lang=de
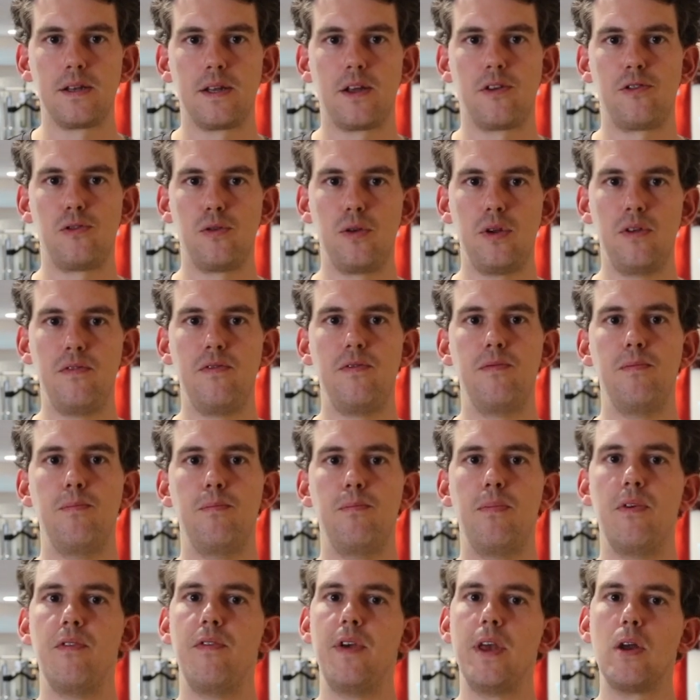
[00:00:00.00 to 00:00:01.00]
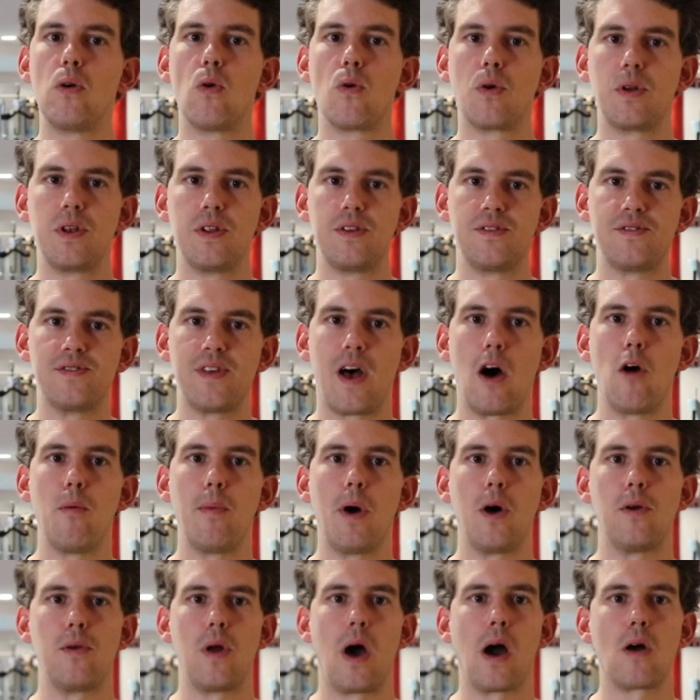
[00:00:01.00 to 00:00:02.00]
dass du die Bewegungen
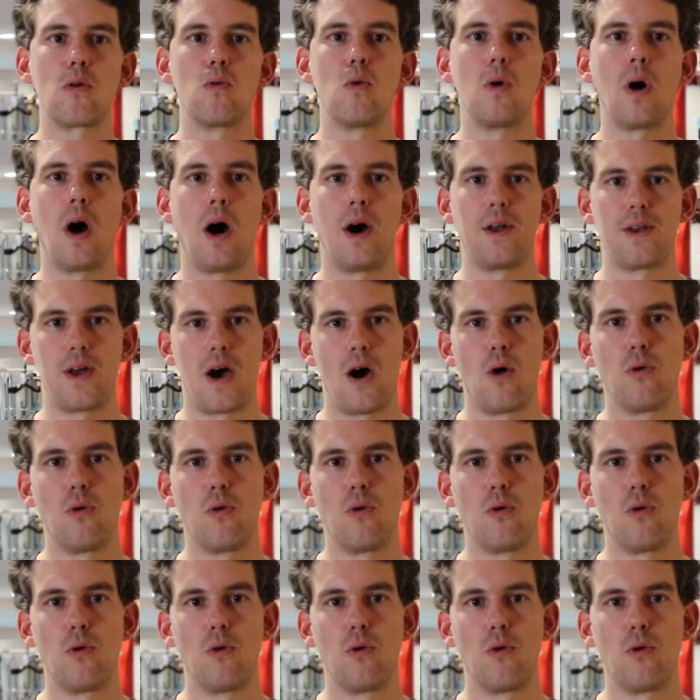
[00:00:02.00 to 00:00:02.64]
sauber und akkurat